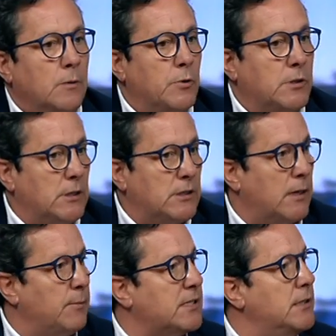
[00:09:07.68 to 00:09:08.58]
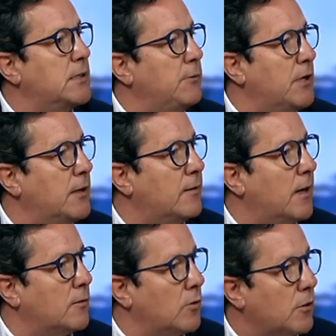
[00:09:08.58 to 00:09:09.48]
pues está más
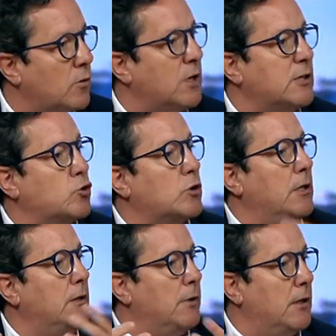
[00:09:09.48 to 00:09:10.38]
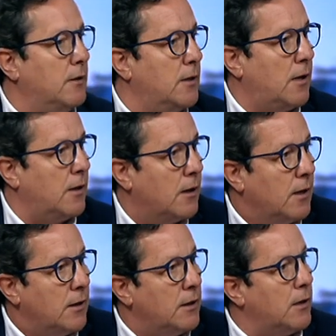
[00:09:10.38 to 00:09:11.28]
sensibilizado con la sostenibilidad
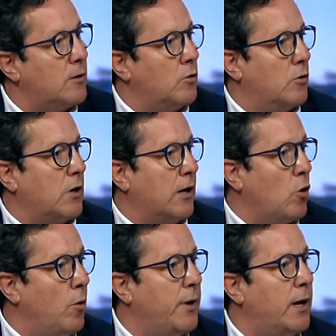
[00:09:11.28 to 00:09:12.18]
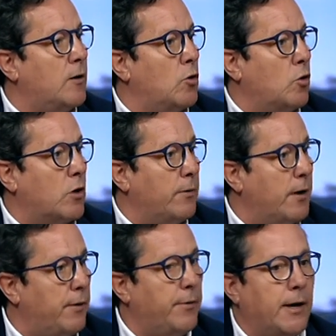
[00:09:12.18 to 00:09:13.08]
y con lo que come, y con lo que
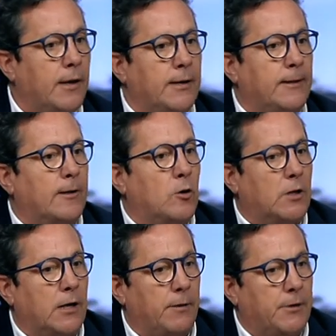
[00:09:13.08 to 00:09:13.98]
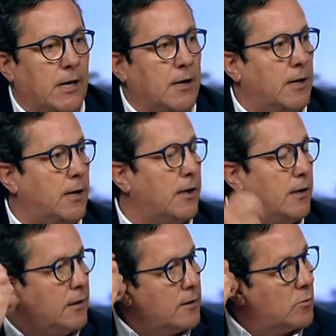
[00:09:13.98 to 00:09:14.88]
bebe y de dónde viene
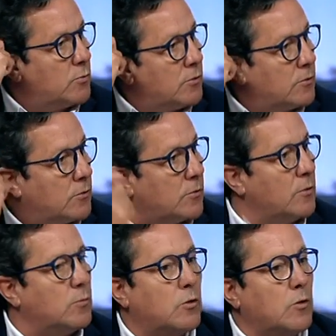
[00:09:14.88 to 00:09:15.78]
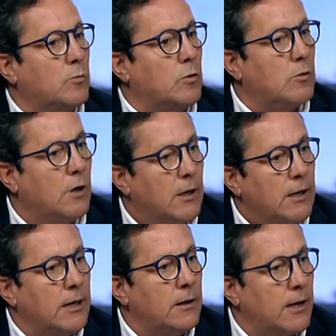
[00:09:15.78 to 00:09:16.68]
y cómo, el,